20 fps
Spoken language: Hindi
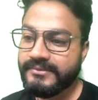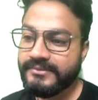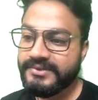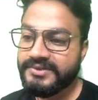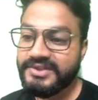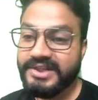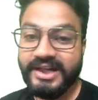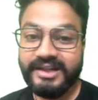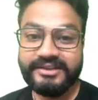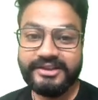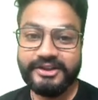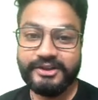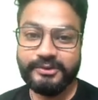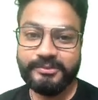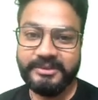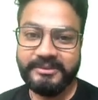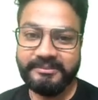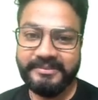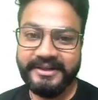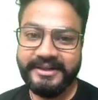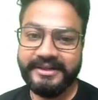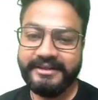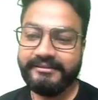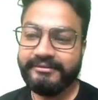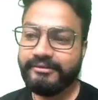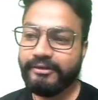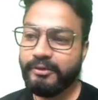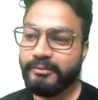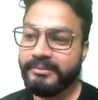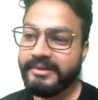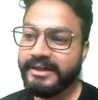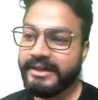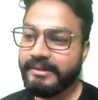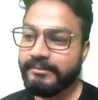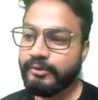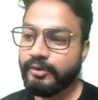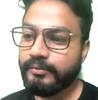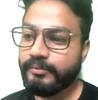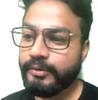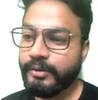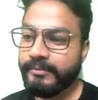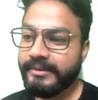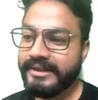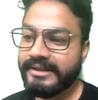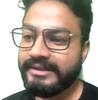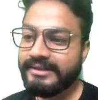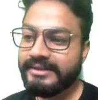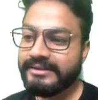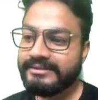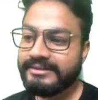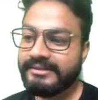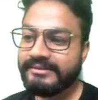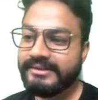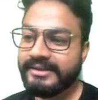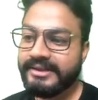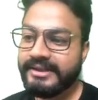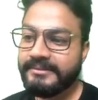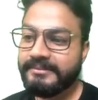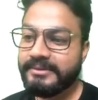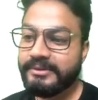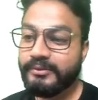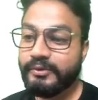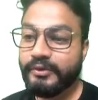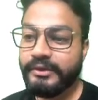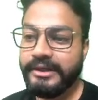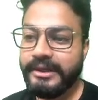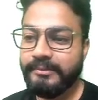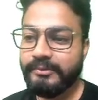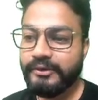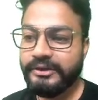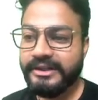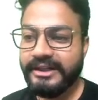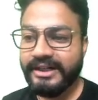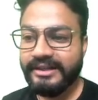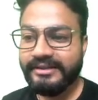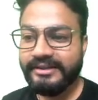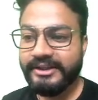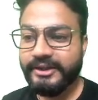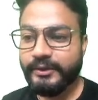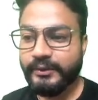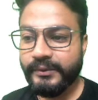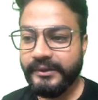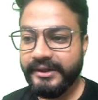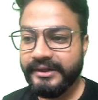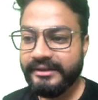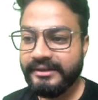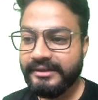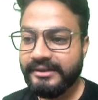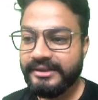चाहता तो मैं पीडीएफ फॉर्म में आपको प्रोवाइड कर सकता था पर वो आपको याद नहीं होंगे